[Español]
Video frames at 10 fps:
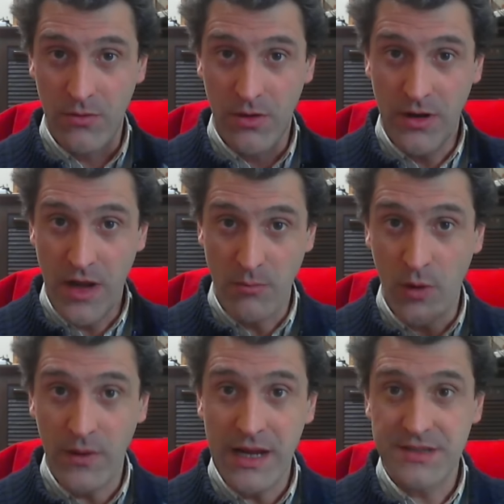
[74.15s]
en, el
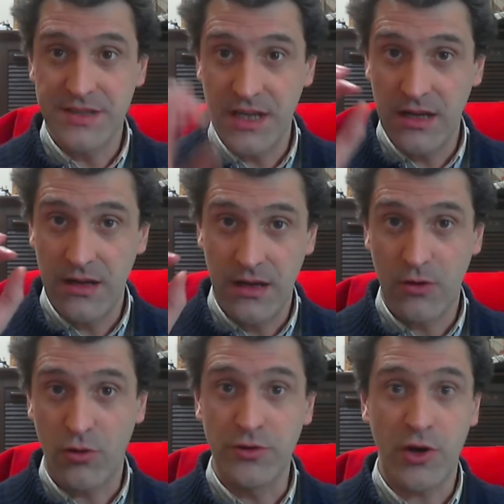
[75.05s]
model en sí, el
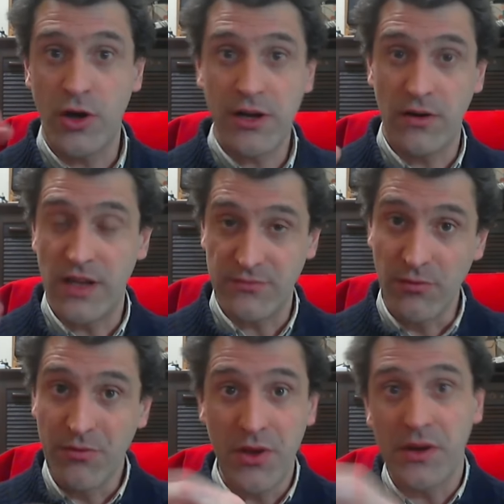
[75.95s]
controller con las
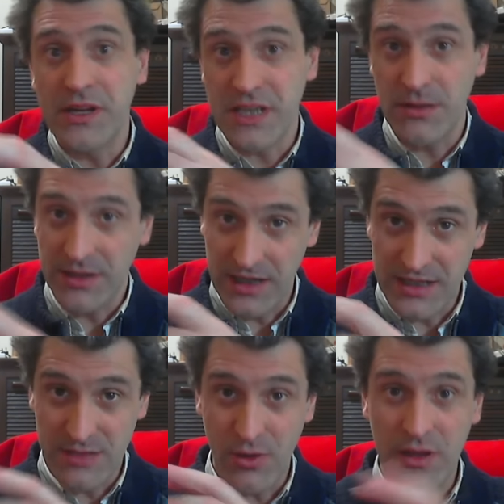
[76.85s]
funciones que va a tener
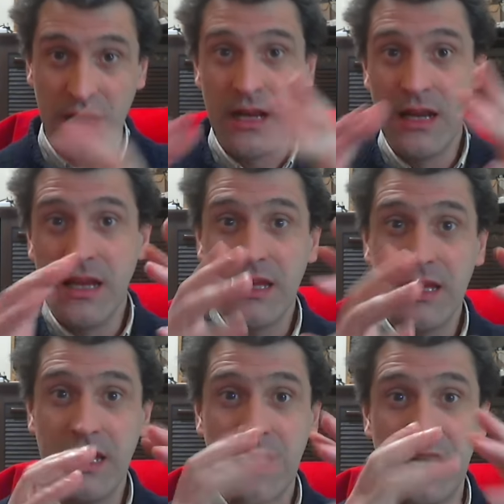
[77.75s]
ese model
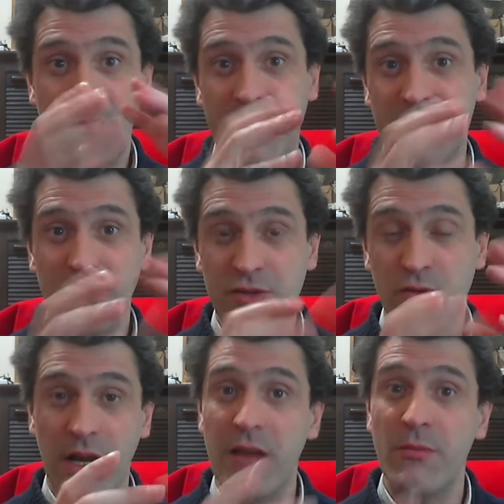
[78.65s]
y la parte
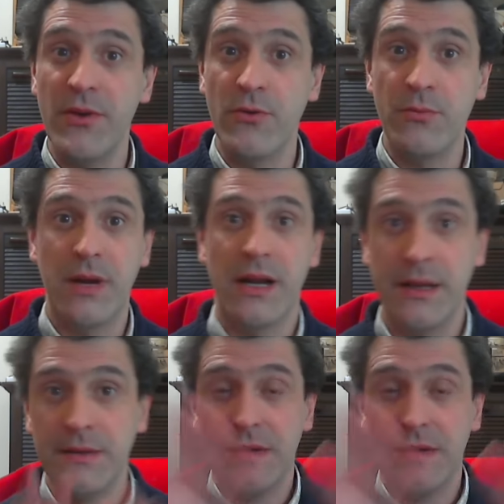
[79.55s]
visual, el view, ¿vale?